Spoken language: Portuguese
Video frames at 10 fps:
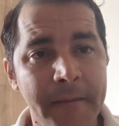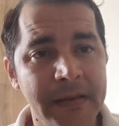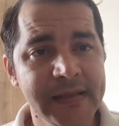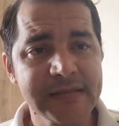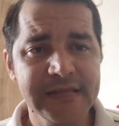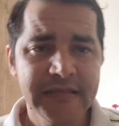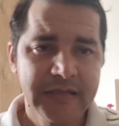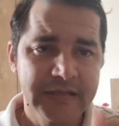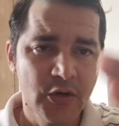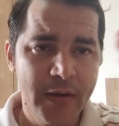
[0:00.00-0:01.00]
Beleza?
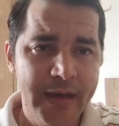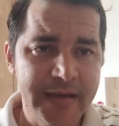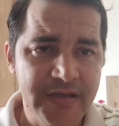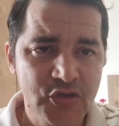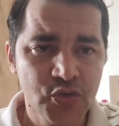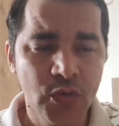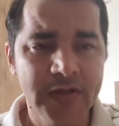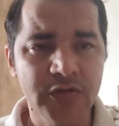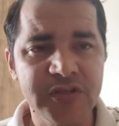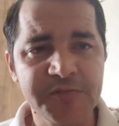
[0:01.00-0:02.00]
Então é isso.
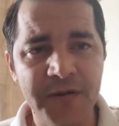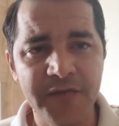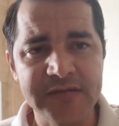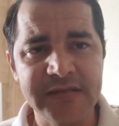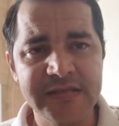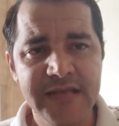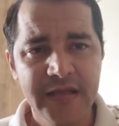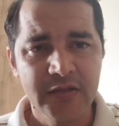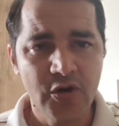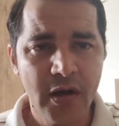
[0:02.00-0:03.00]
Quando eu disse para vocês
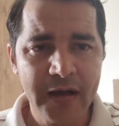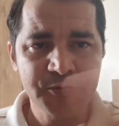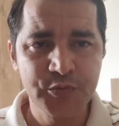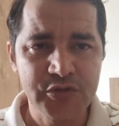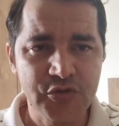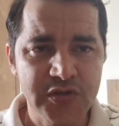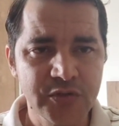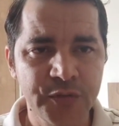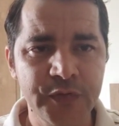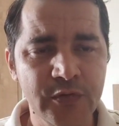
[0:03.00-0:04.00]
troca as posições
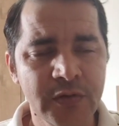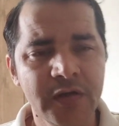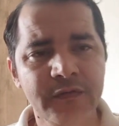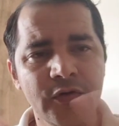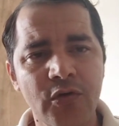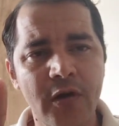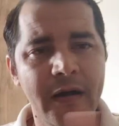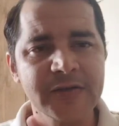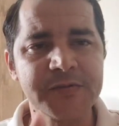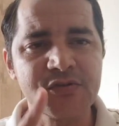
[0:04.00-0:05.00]
do fio, ficou
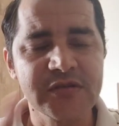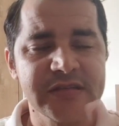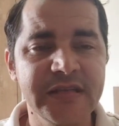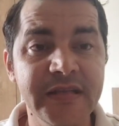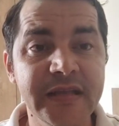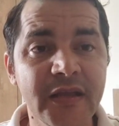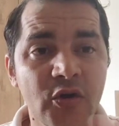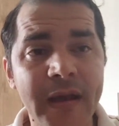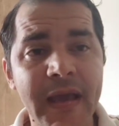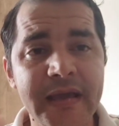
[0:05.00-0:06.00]
as pessoas sem entender
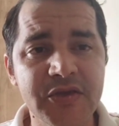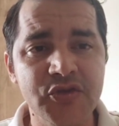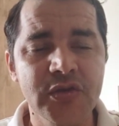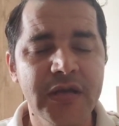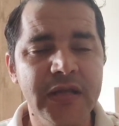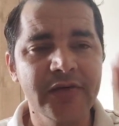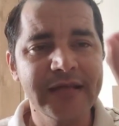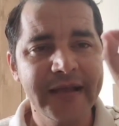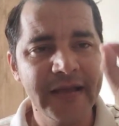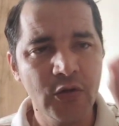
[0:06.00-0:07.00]
como é que é isso. Então é
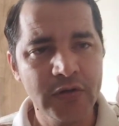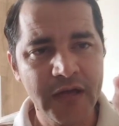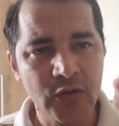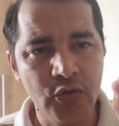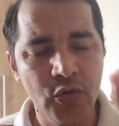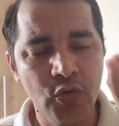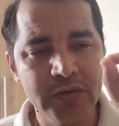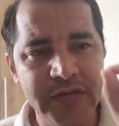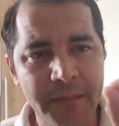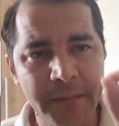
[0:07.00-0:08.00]
naquele conector, o
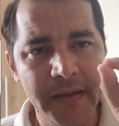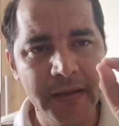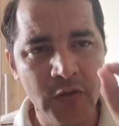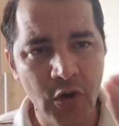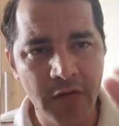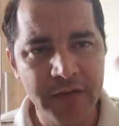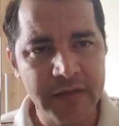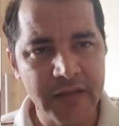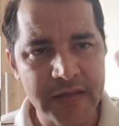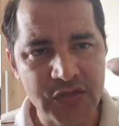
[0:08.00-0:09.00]
DB9,
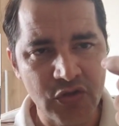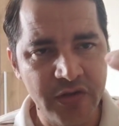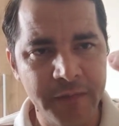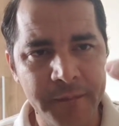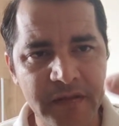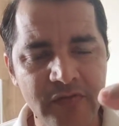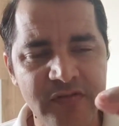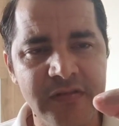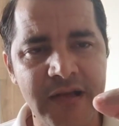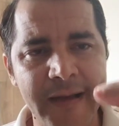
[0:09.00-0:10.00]
que tem aqueles nove
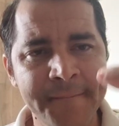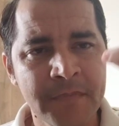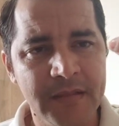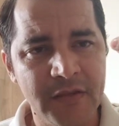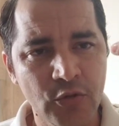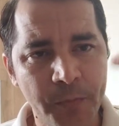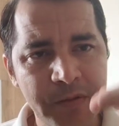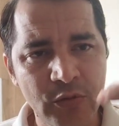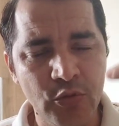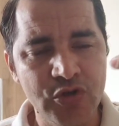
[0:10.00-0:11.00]
pinos lá. Então no
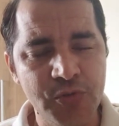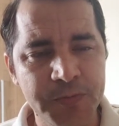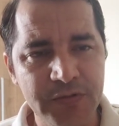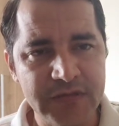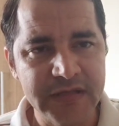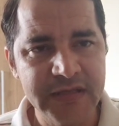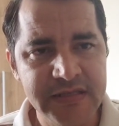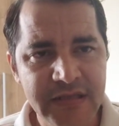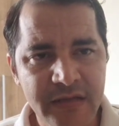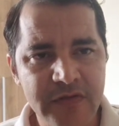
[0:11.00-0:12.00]
pino 2 e o pino
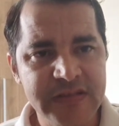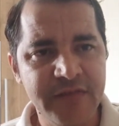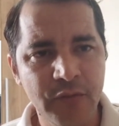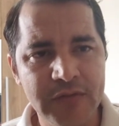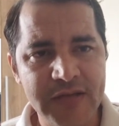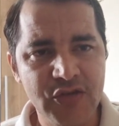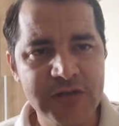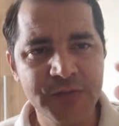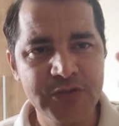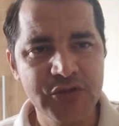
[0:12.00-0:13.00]
3, você vai mudar
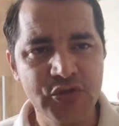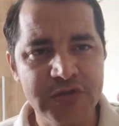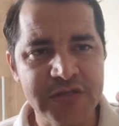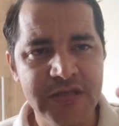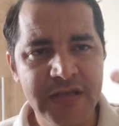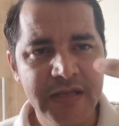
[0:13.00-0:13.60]
só as posições.